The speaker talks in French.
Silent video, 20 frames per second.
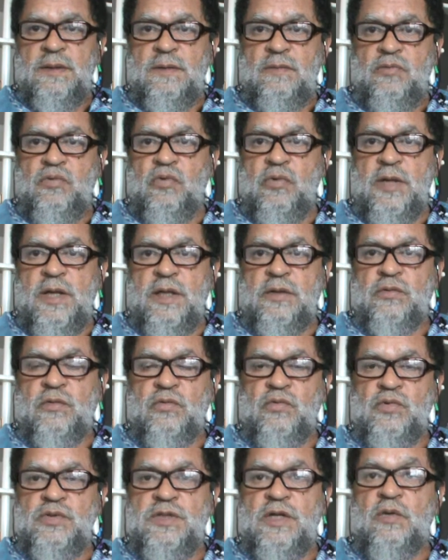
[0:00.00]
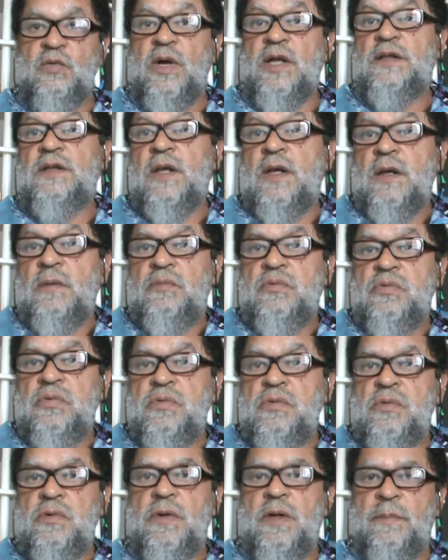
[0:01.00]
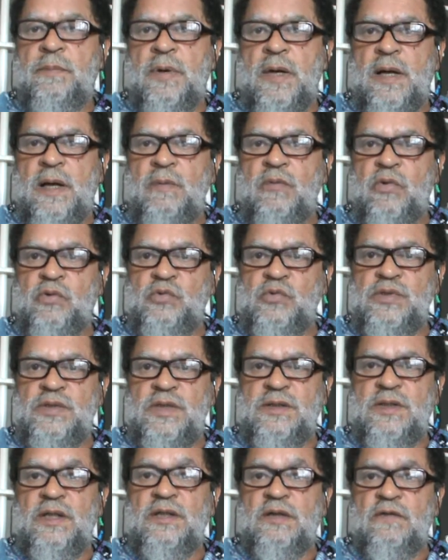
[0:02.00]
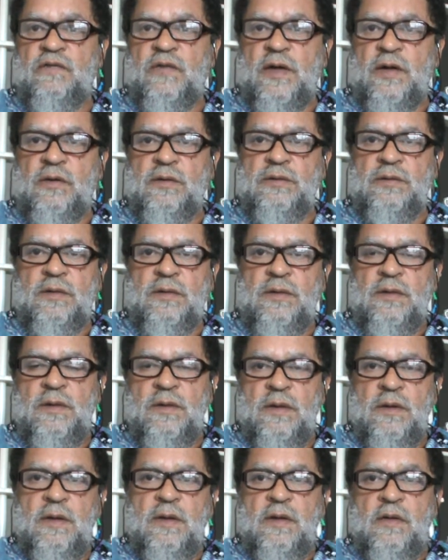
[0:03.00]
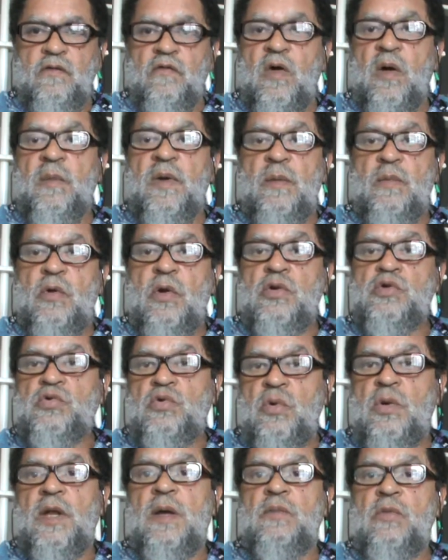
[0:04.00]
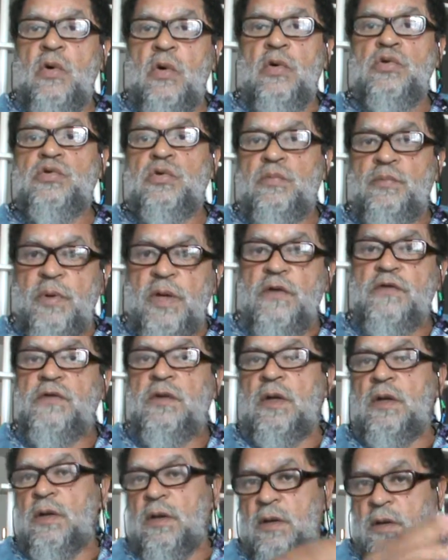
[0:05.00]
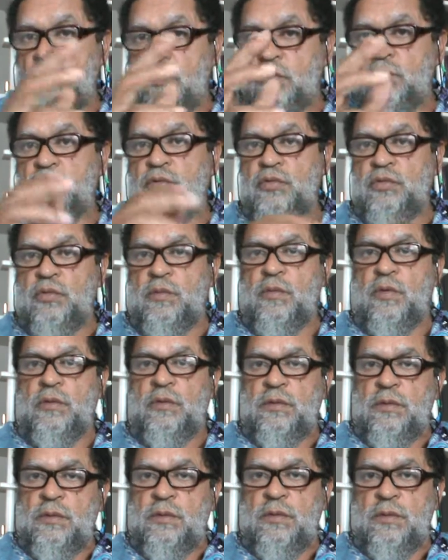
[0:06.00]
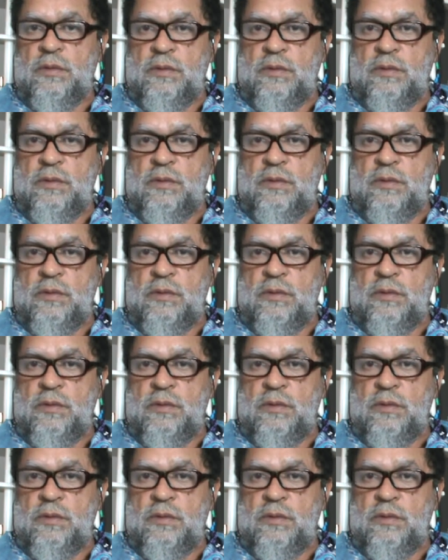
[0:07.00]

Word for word: plus l'être nous est lointain, plus apparemment nous est indifférente, voire même lorsque la mort se passe alors à l'autre bout du monde, euh,